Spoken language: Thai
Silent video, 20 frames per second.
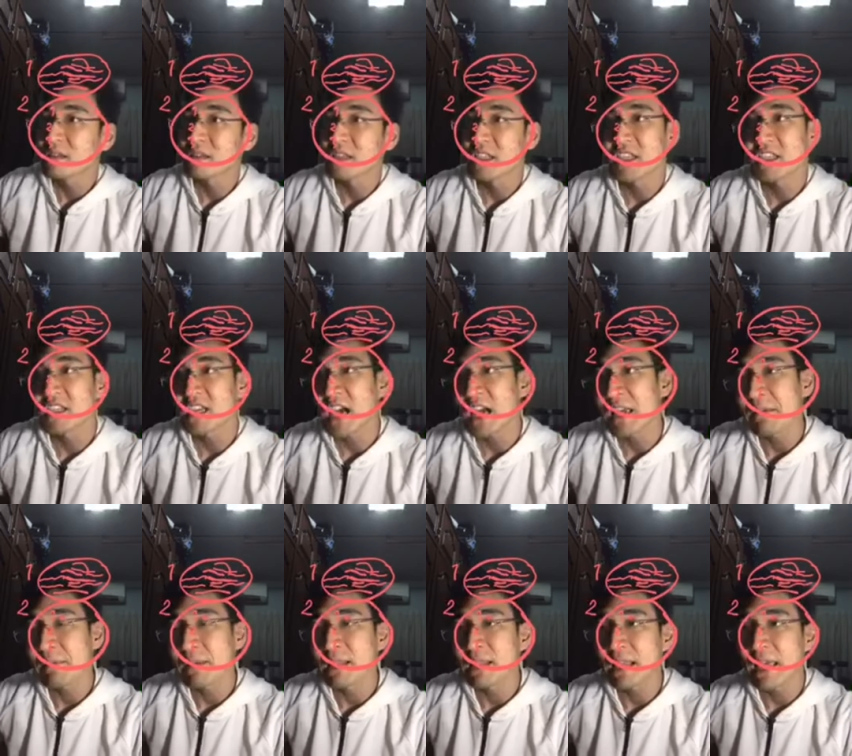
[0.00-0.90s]
ที่ใช้
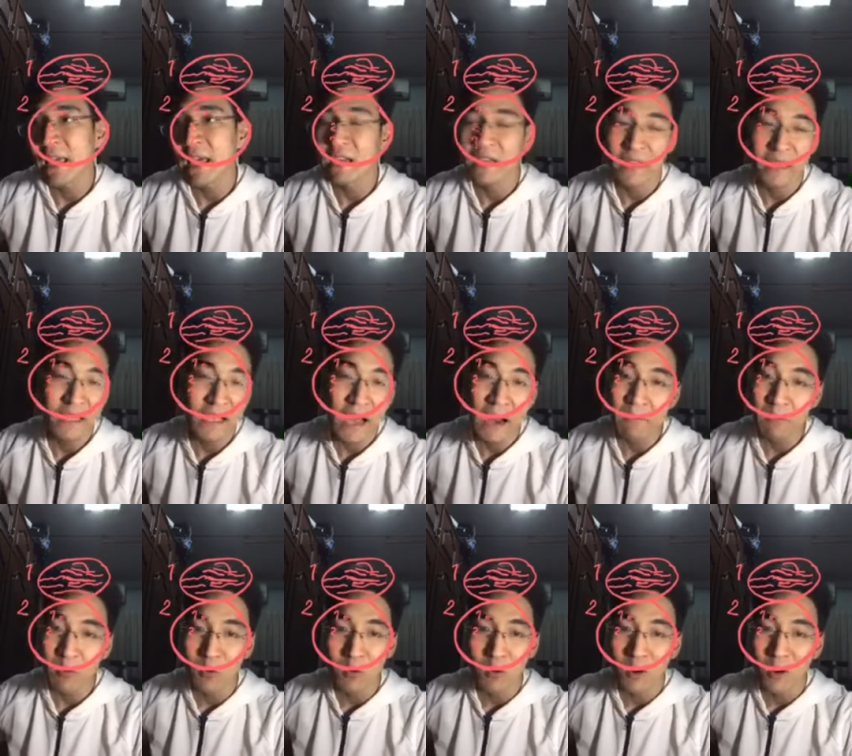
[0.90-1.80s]
เป็นแกนในการ
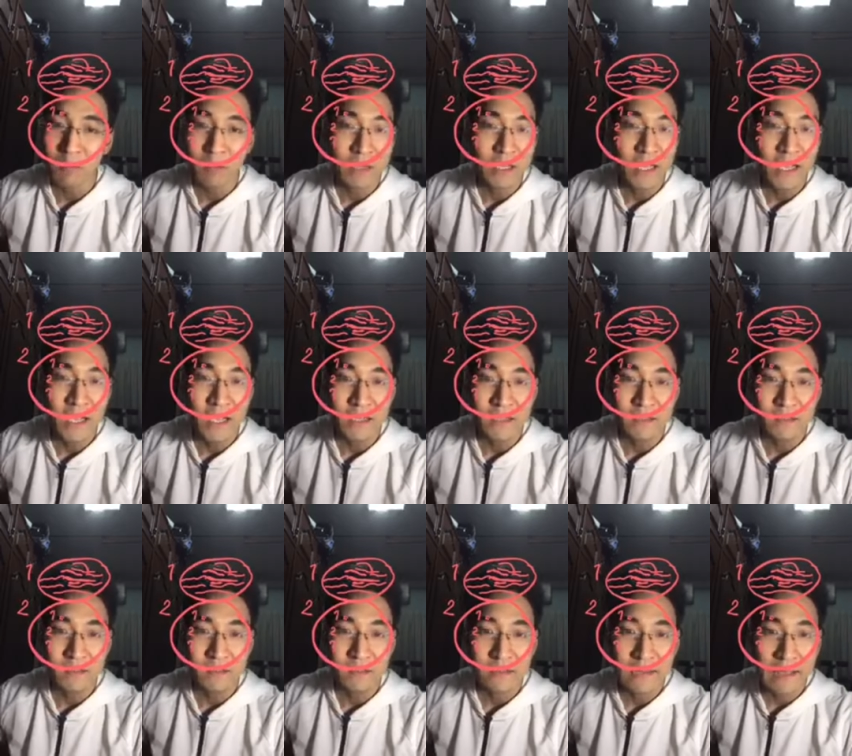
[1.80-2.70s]
ปกครองประเทศ
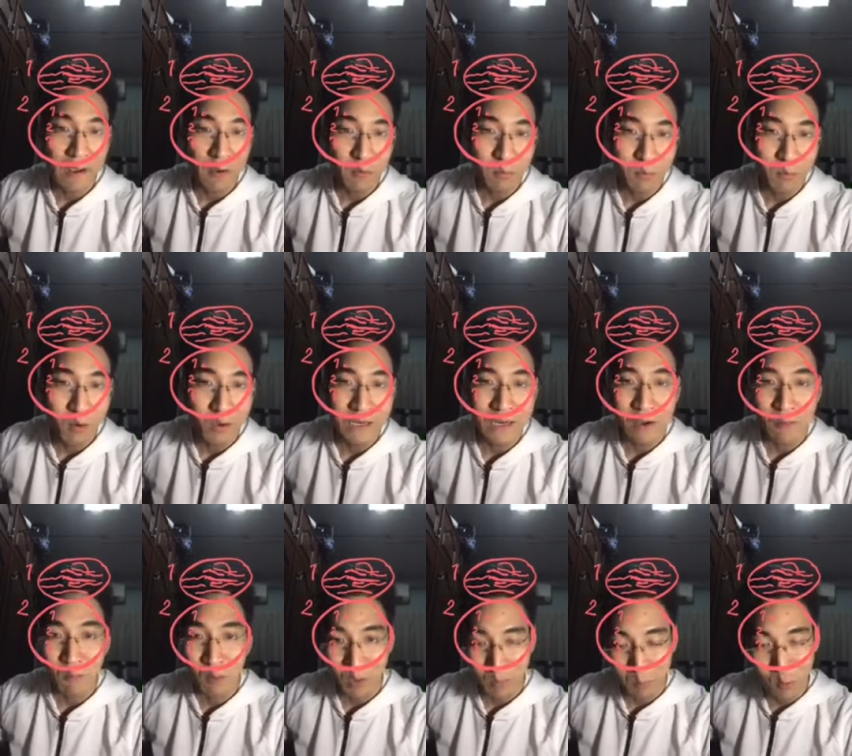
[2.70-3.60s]
แล้วพอเรา
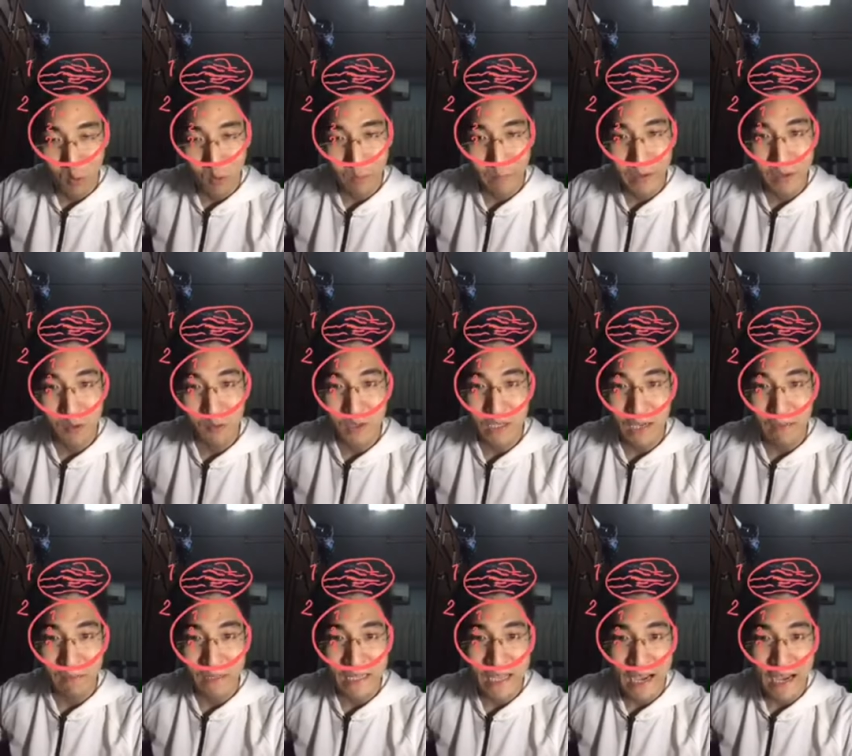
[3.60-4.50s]
หมดมุกไม่รู้จะ
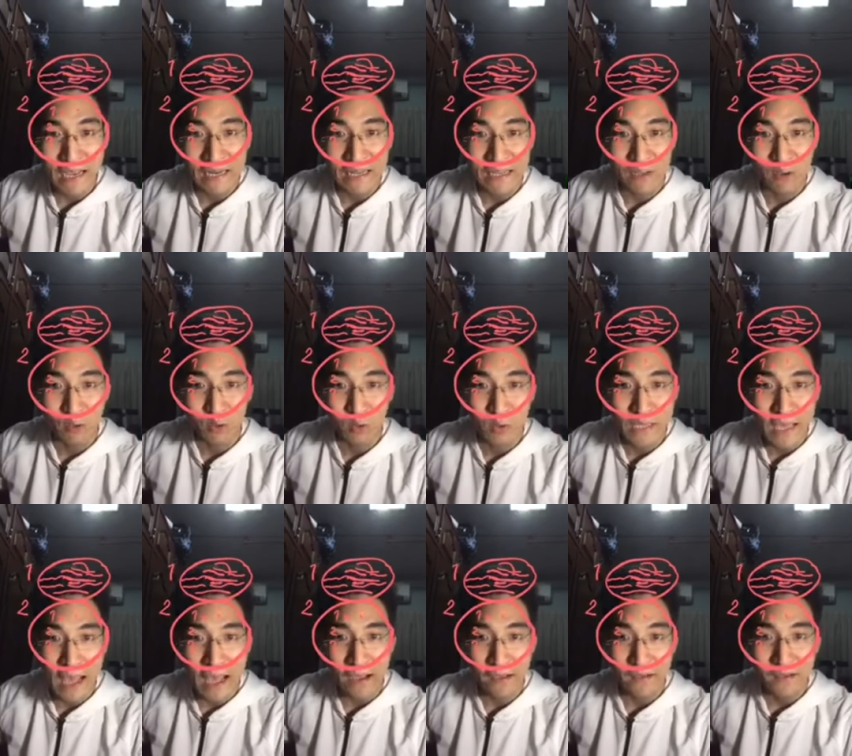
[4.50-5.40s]
บรรยายอะไรยกตัวอ
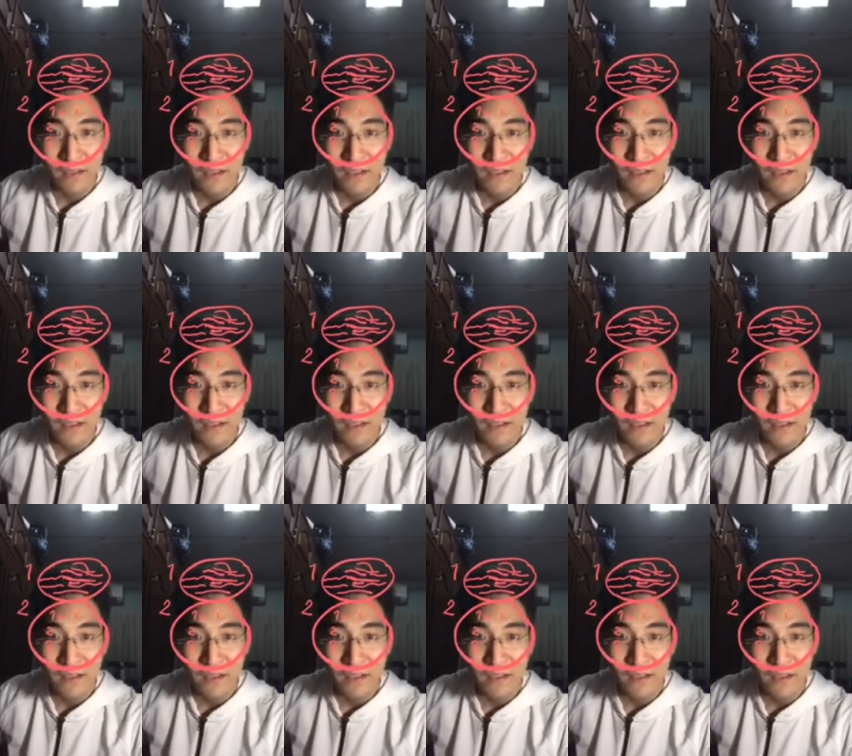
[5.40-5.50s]
ย่าง